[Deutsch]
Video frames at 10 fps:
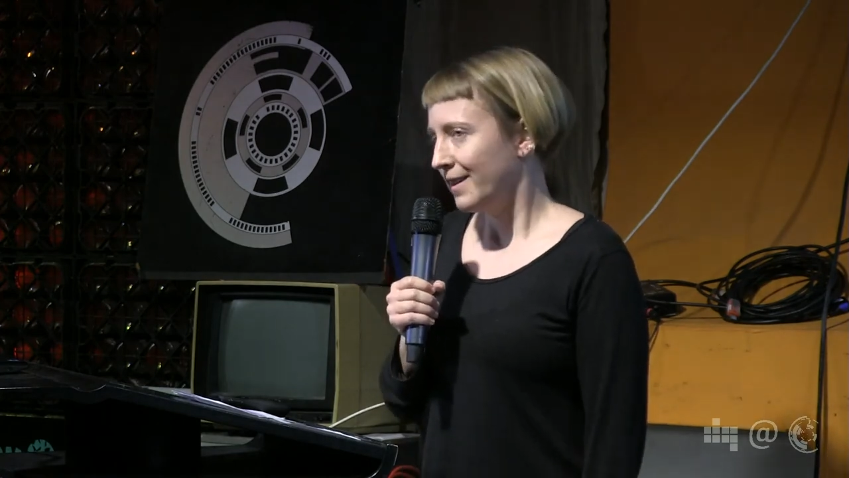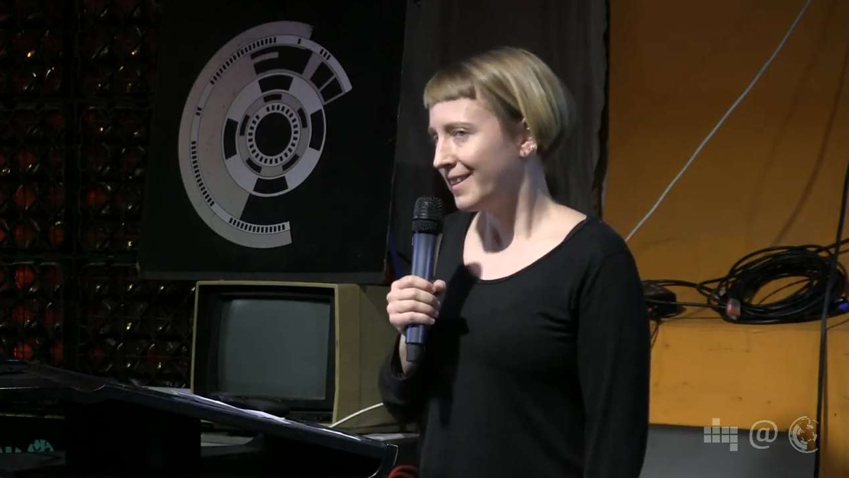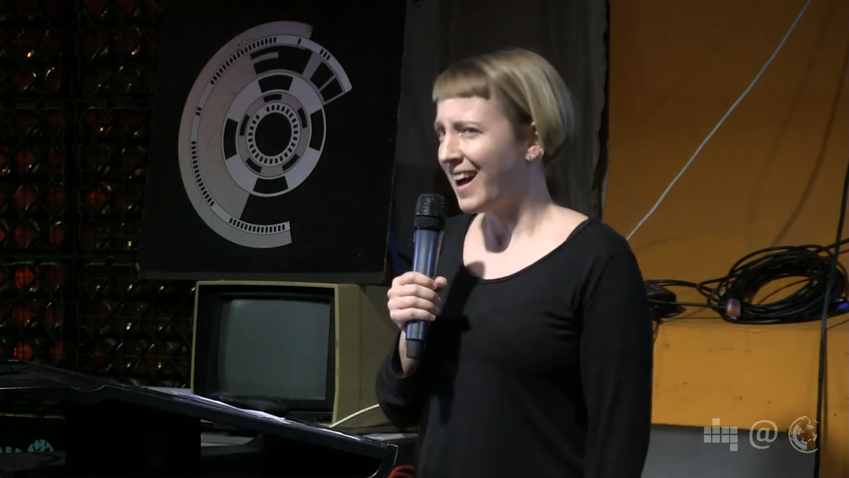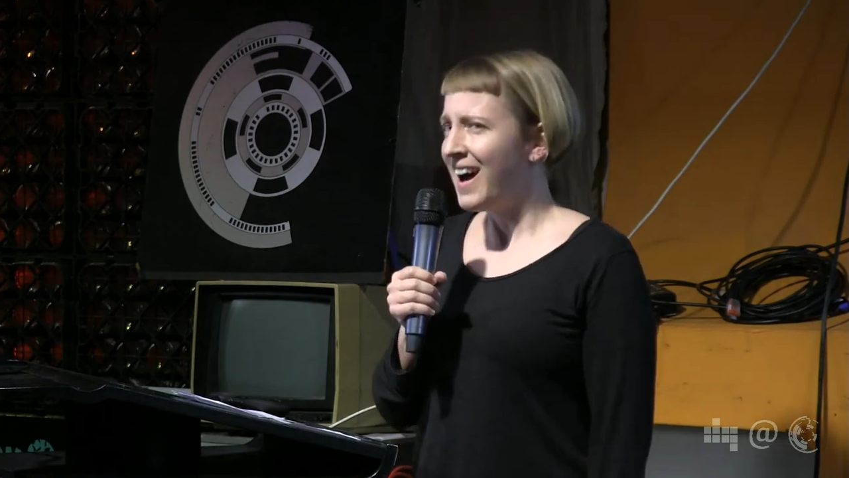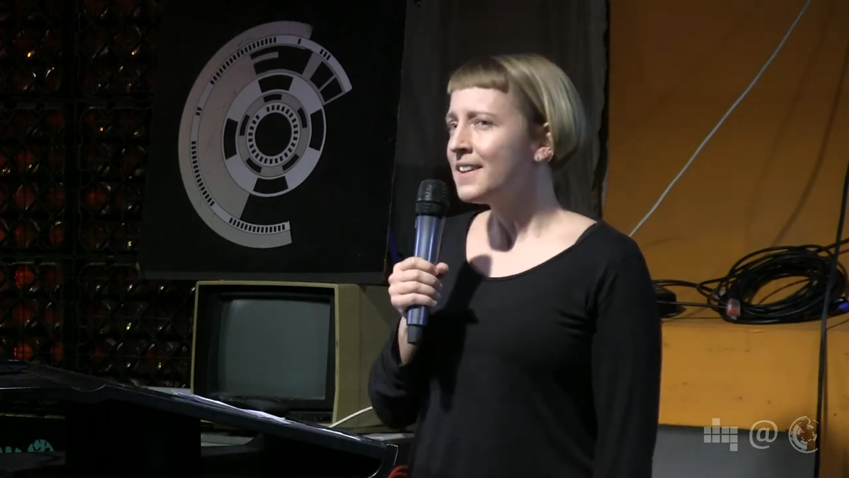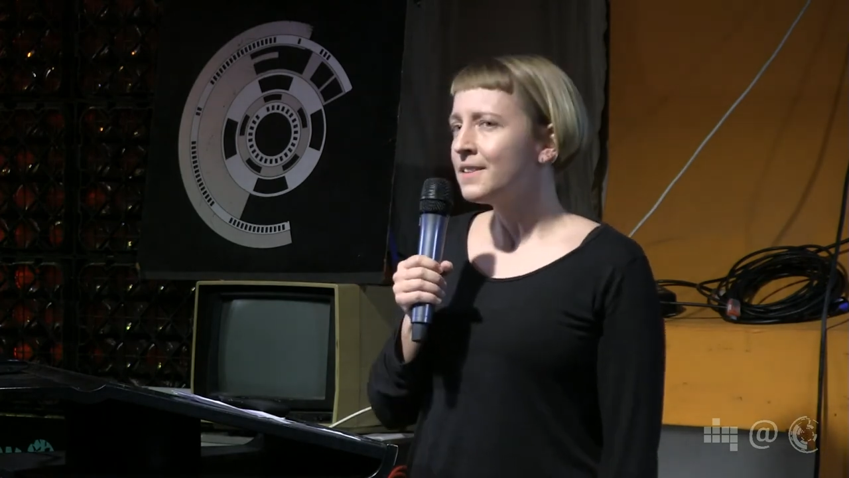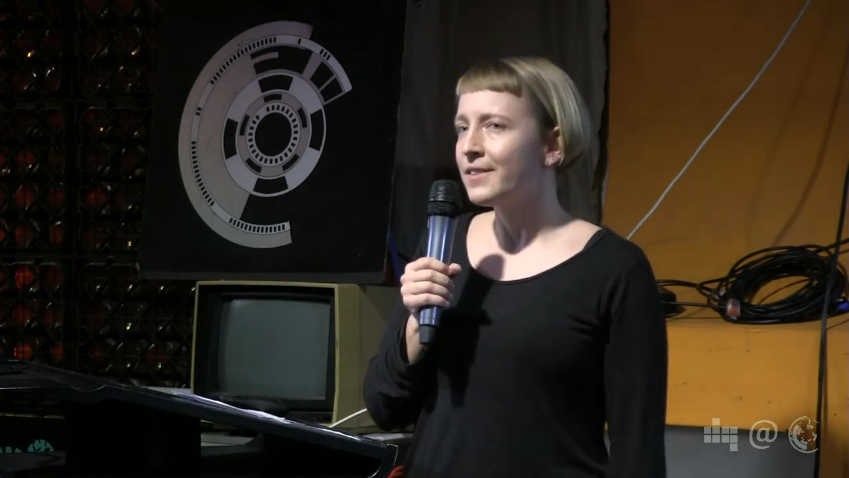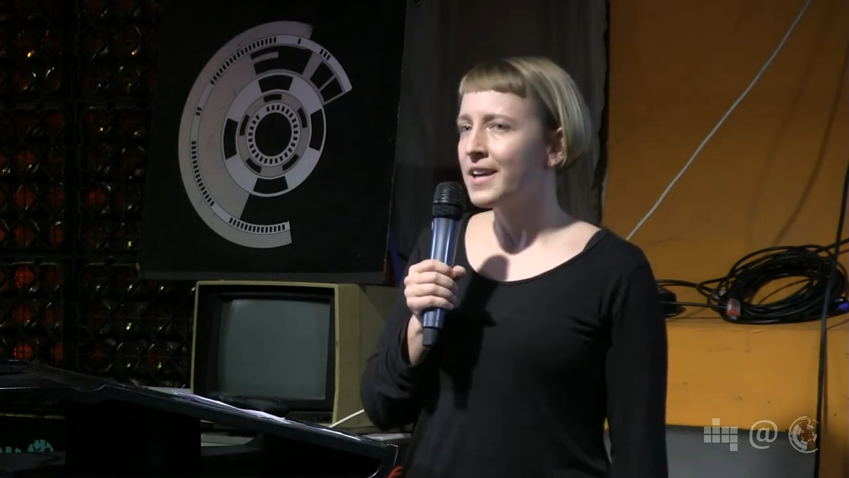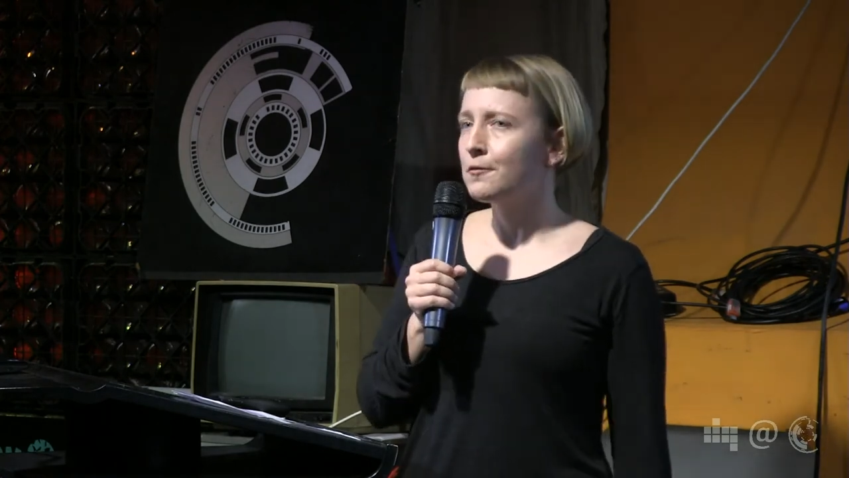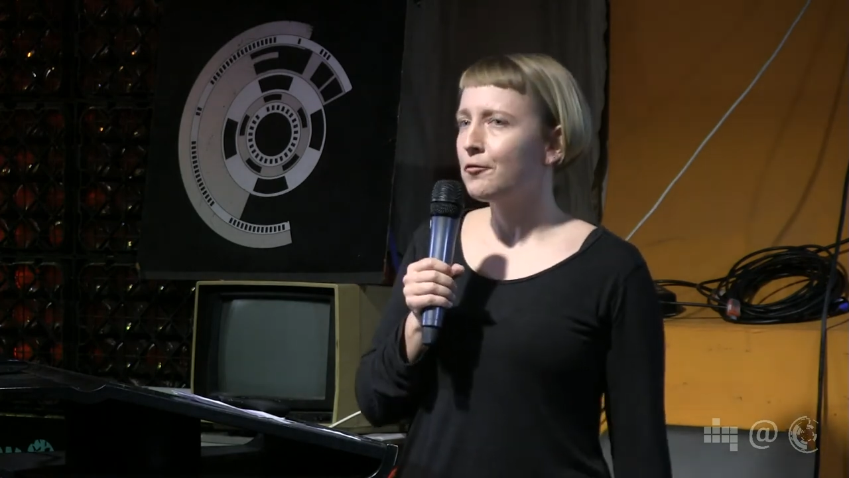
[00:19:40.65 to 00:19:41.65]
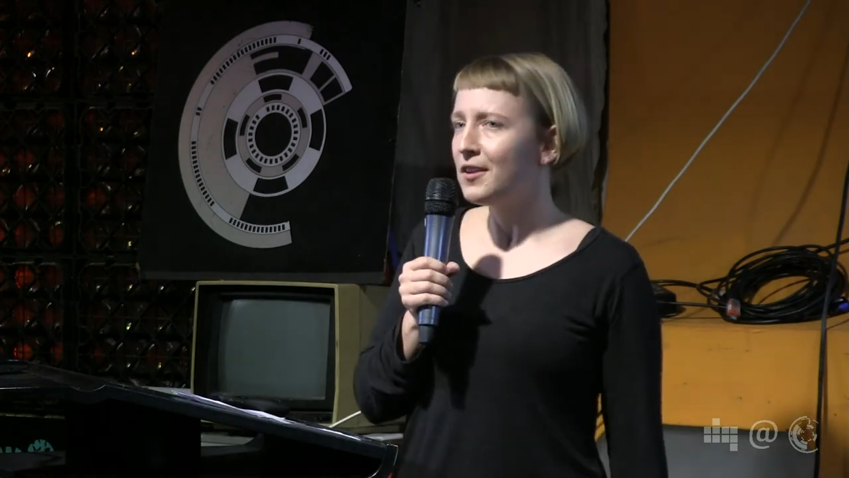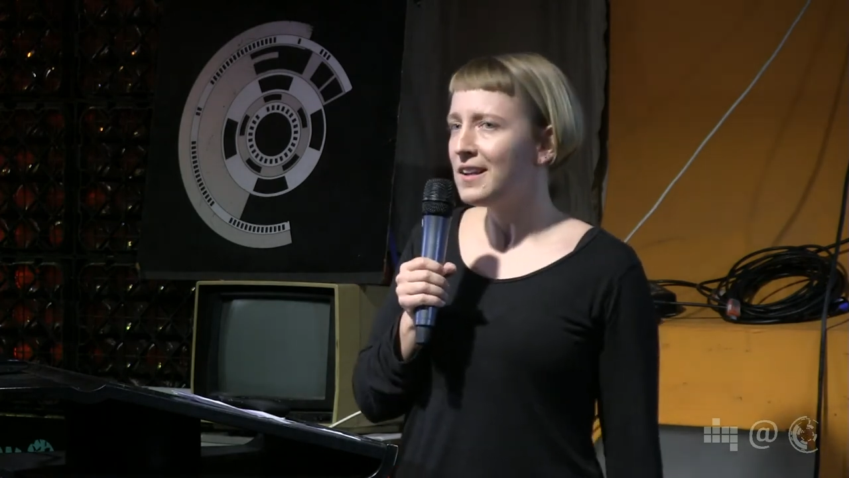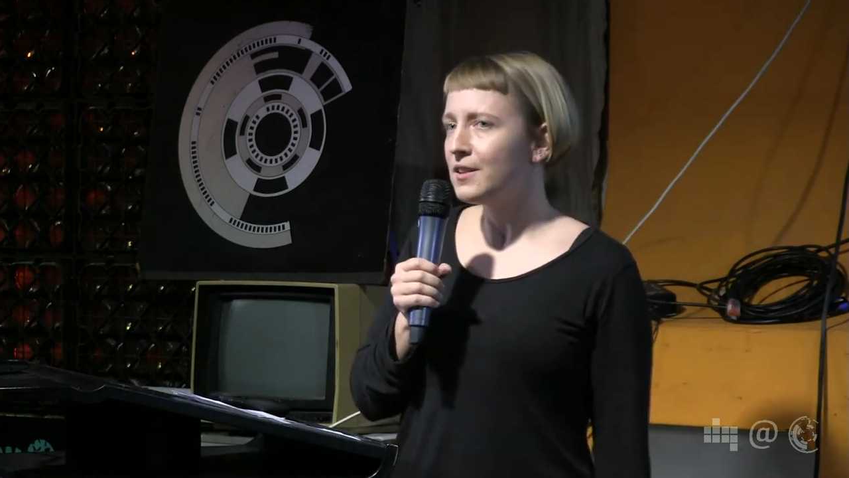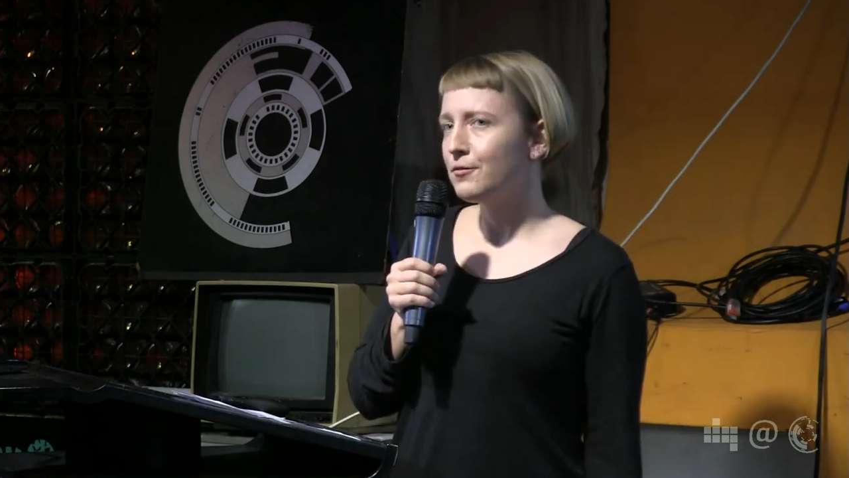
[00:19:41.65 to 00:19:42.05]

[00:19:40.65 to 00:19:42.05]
Gerade werden viele